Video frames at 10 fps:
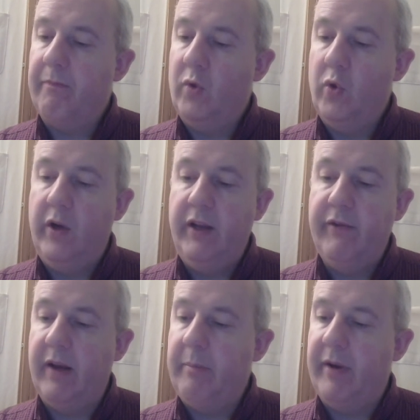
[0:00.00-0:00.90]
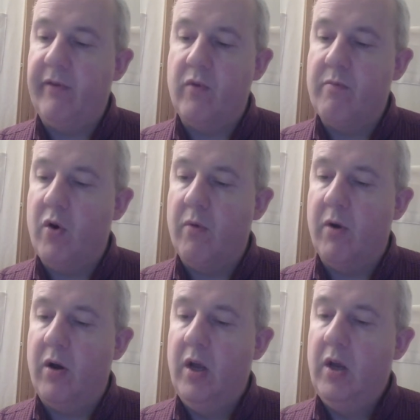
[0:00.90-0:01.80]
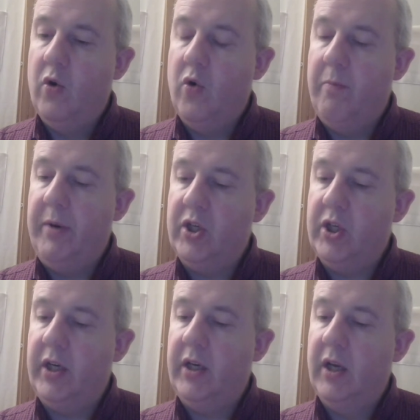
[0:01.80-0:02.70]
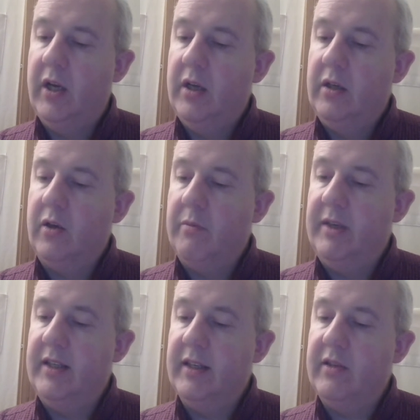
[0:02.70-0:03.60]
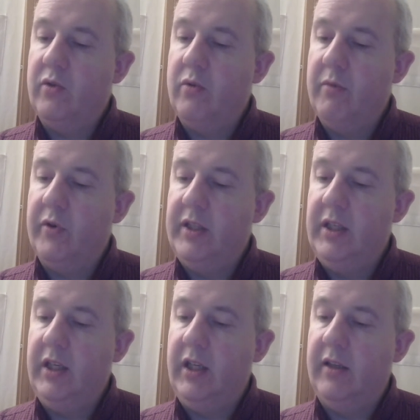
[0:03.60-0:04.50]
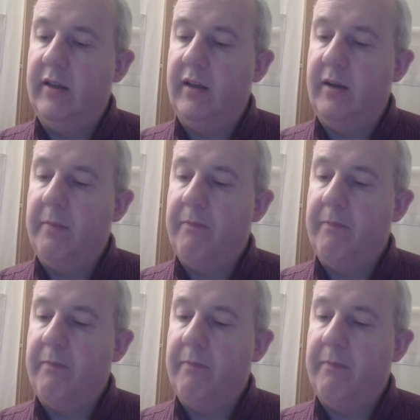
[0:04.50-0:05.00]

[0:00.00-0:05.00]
Ne livrez pas vos membres au péché comme des instruments d'iniquité,